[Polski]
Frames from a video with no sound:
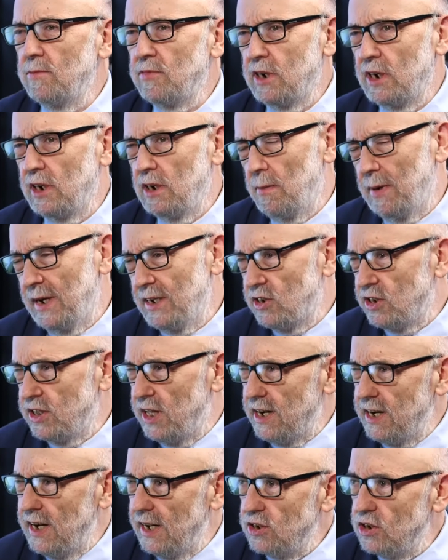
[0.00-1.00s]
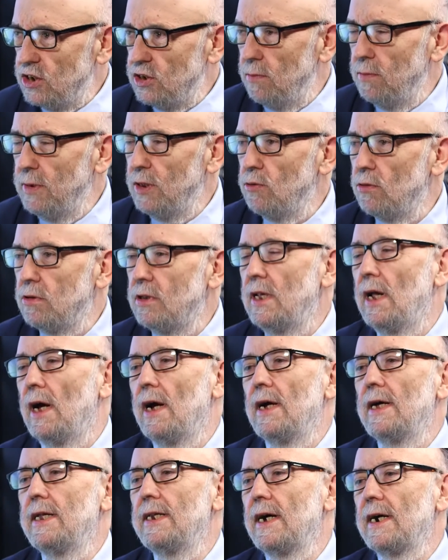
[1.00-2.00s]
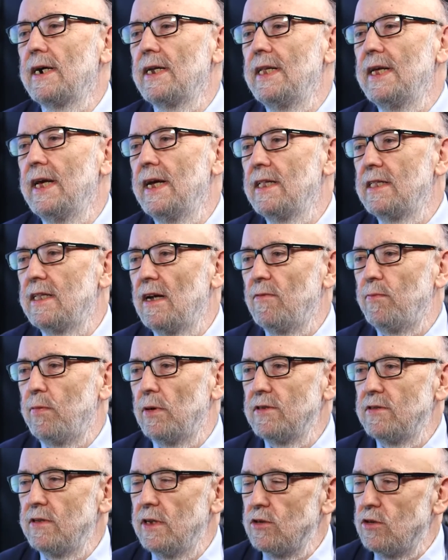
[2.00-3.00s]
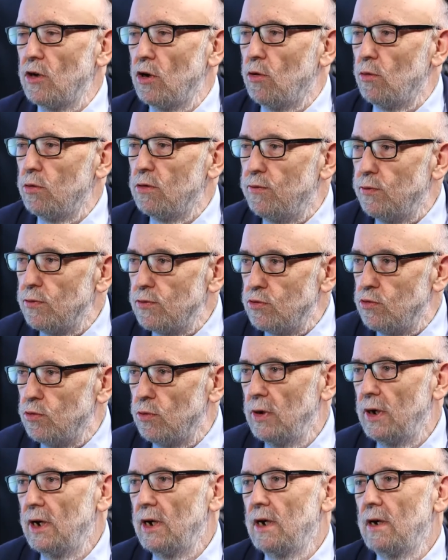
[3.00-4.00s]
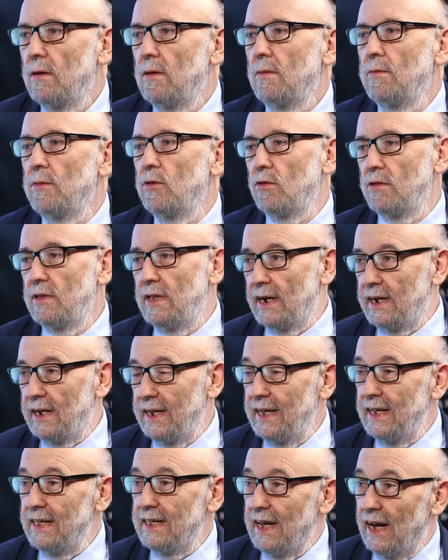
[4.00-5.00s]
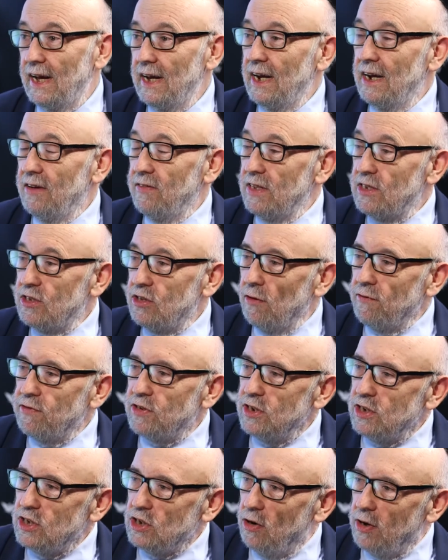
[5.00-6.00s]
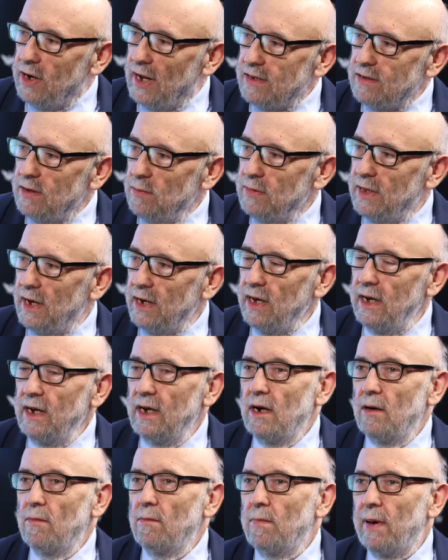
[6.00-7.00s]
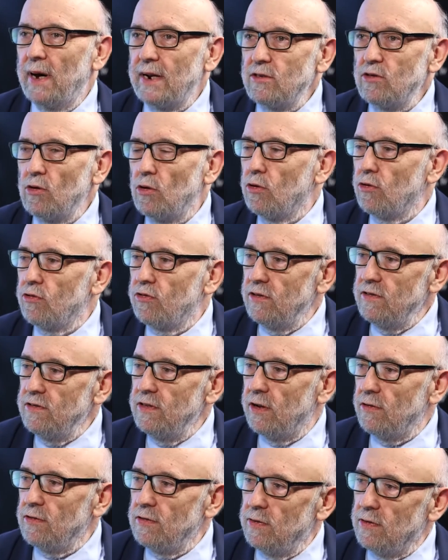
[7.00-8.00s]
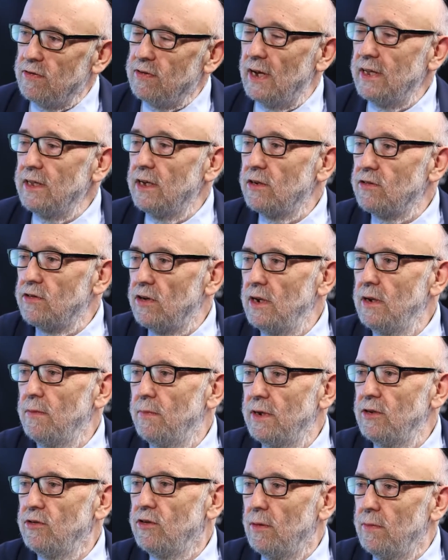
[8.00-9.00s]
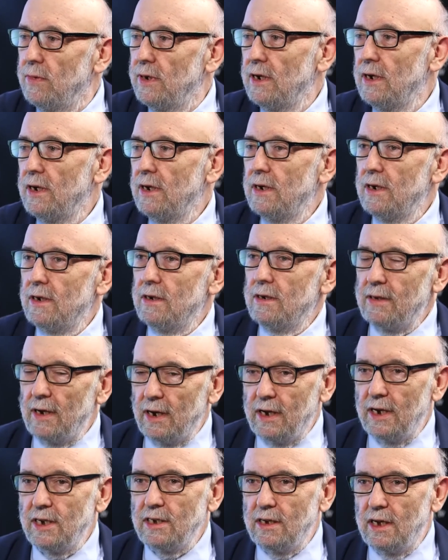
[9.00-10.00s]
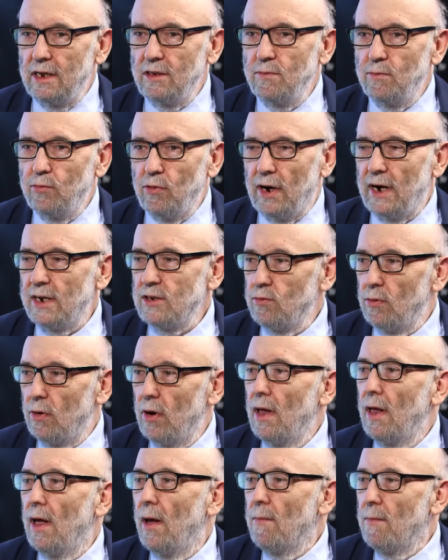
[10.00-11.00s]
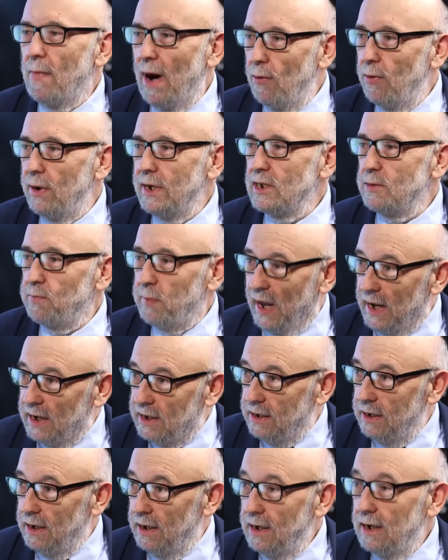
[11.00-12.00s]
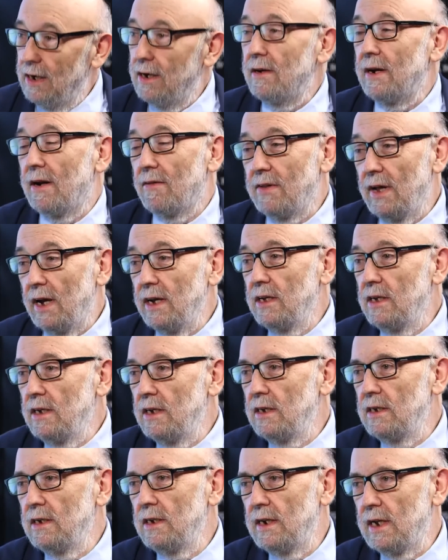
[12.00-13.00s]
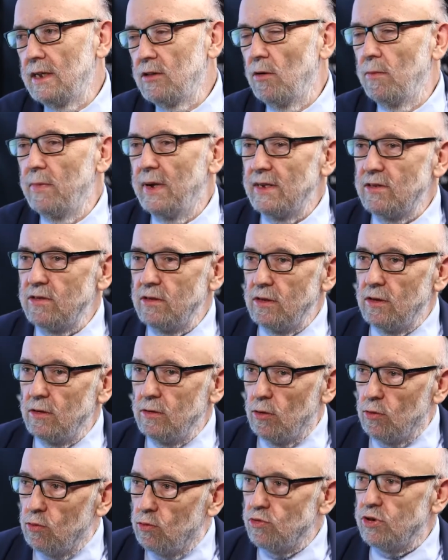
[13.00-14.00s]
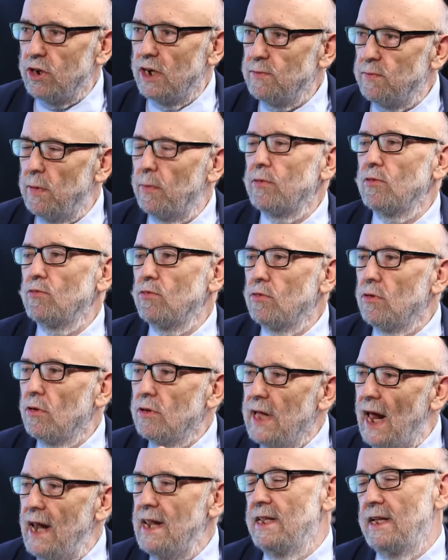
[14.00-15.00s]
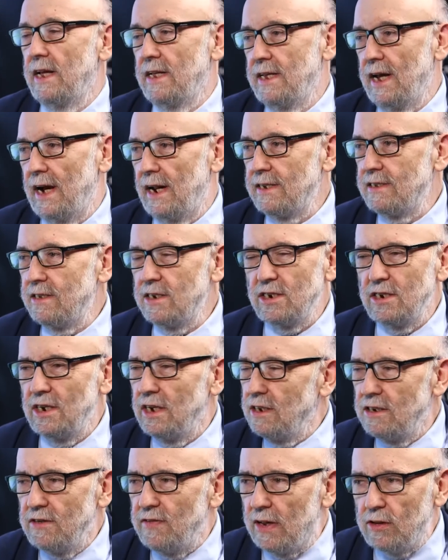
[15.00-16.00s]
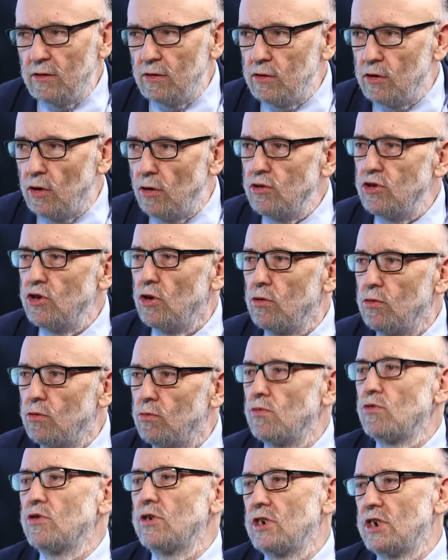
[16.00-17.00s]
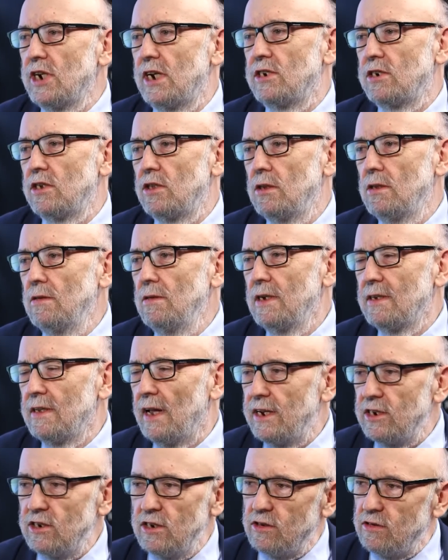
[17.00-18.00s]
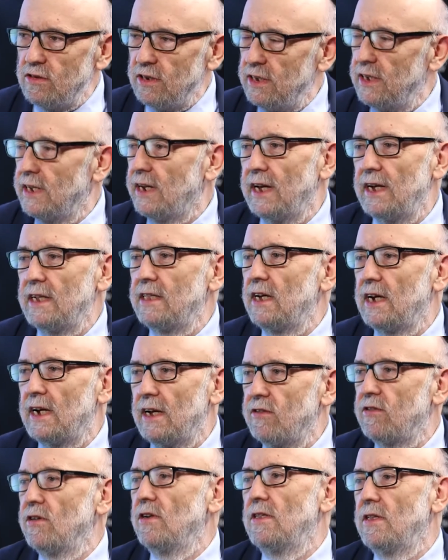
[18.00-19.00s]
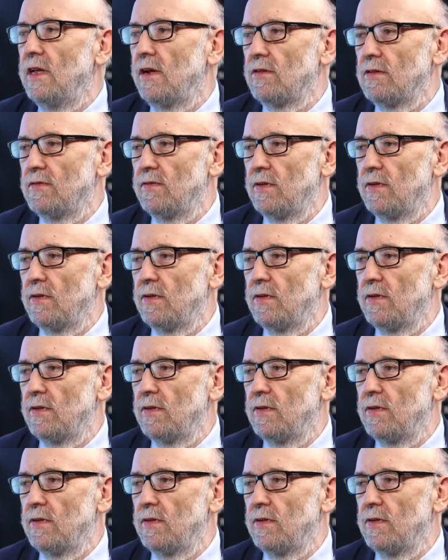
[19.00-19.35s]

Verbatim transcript: W Niemczech chyba jest 14 minut na, na mhm. klienta, w Polsce jest około 200 minut na klienta. Więc to wszystko razem daje bardzo korzystne rozwiązanie, jeżeli będziemy takie kiedyś było hasło, małe jest piękne, mhm. prawda? I, I, natomiast to duże jest po prostu totalnie nierealistyczne i świat odchodzi od dużych rzeczy, niezależnie czy z energetyka, czy inne